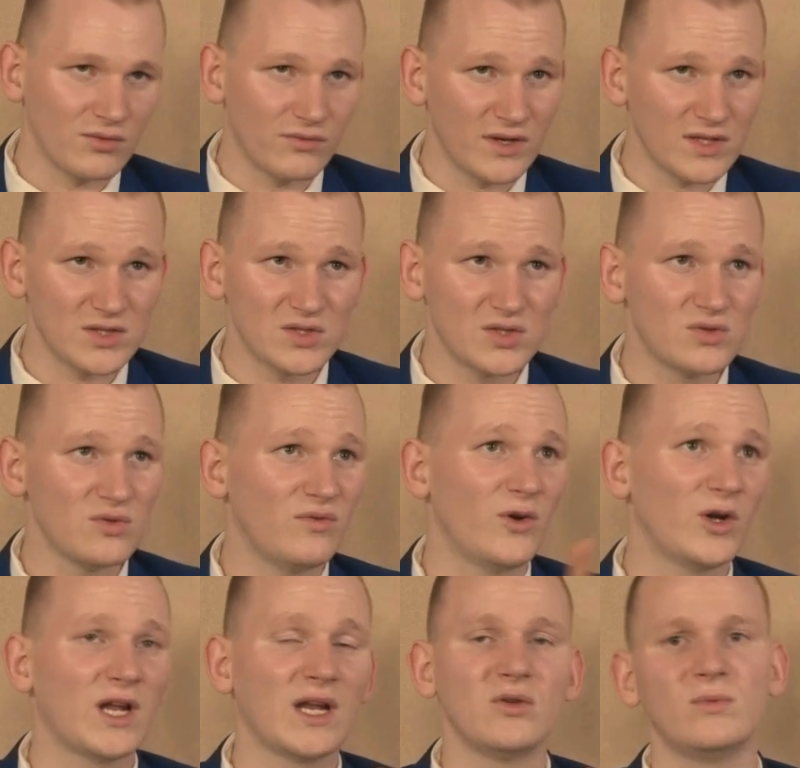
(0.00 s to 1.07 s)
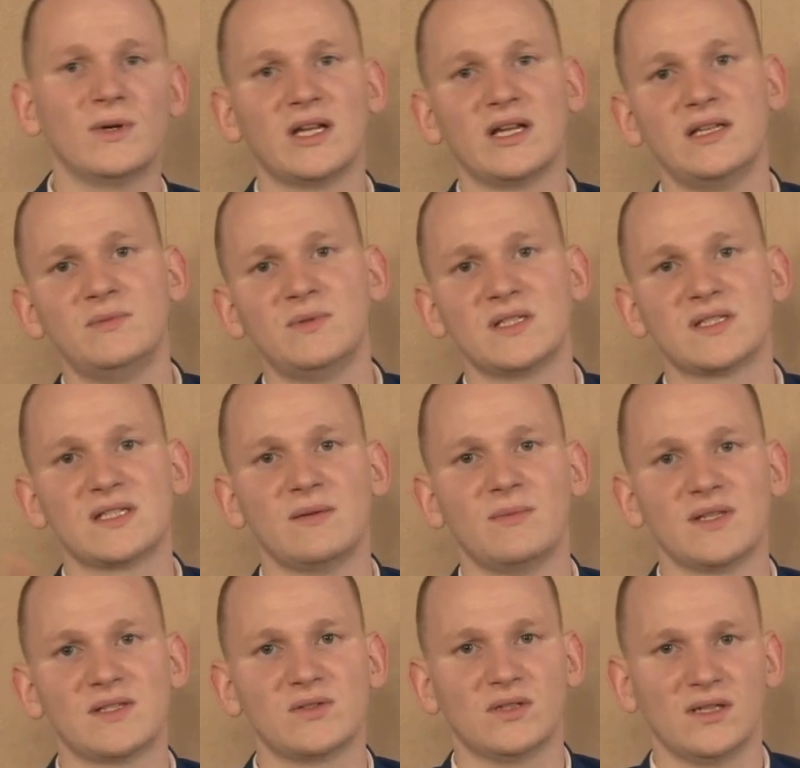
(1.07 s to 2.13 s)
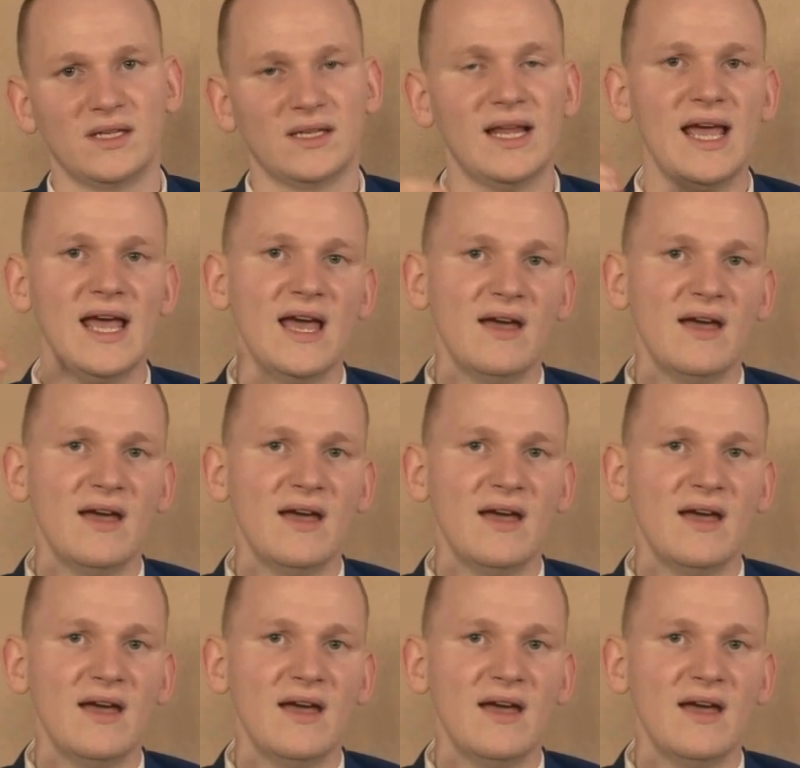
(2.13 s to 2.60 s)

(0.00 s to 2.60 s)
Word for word: Du fängst sofort an, über dein Lieblingsthema zu reden.